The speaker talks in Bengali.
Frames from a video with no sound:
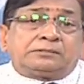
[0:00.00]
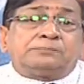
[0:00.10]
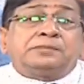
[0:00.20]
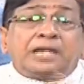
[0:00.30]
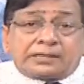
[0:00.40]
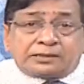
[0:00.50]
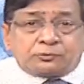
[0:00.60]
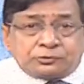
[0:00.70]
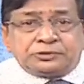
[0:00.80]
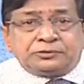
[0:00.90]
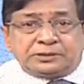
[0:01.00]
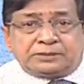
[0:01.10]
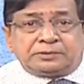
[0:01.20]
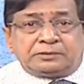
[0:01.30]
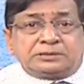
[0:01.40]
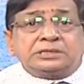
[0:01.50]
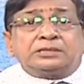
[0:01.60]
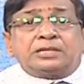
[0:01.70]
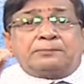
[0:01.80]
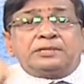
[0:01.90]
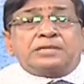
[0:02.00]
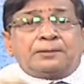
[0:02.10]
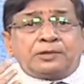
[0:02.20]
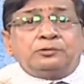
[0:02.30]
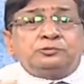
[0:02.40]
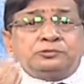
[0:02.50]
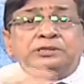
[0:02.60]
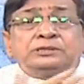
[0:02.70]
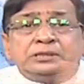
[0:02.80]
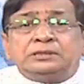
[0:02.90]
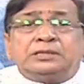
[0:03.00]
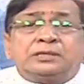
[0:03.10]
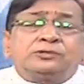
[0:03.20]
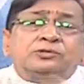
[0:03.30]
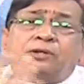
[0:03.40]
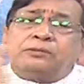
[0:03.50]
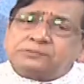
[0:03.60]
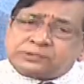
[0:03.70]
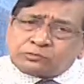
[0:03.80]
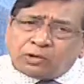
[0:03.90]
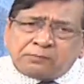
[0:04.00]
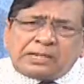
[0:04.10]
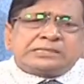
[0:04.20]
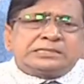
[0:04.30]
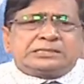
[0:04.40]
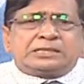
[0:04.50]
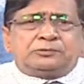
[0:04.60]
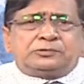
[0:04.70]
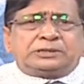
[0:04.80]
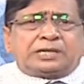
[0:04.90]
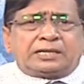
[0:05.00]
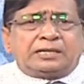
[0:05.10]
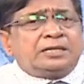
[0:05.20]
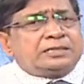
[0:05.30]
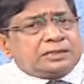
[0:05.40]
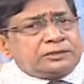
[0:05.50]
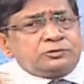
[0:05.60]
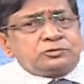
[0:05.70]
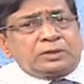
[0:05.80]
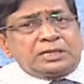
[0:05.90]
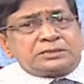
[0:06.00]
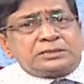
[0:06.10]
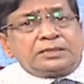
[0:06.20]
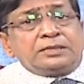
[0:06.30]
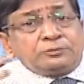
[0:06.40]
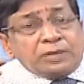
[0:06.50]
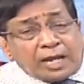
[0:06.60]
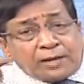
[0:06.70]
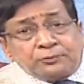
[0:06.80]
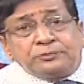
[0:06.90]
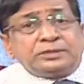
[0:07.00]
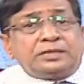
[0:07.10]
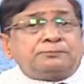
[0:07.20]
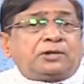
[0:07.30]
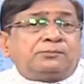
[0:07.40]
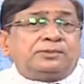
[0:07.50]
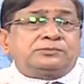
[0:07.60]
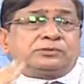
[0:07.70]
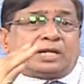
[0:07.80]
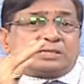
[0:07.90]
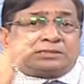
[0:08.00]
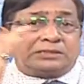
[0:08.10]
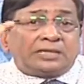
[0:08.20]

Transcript: বিরাট একটা ক্ষতি হয়ে যাবে সেটাতে আপনার সামান্য দুদিন তিন দিন একটা জ্বর নর্মাল সিস্টেমের মধ্যে থাকে সে কিন্তু চলে আসে কিন্তু এখন যেই প্রবলেমসগুলো আসছে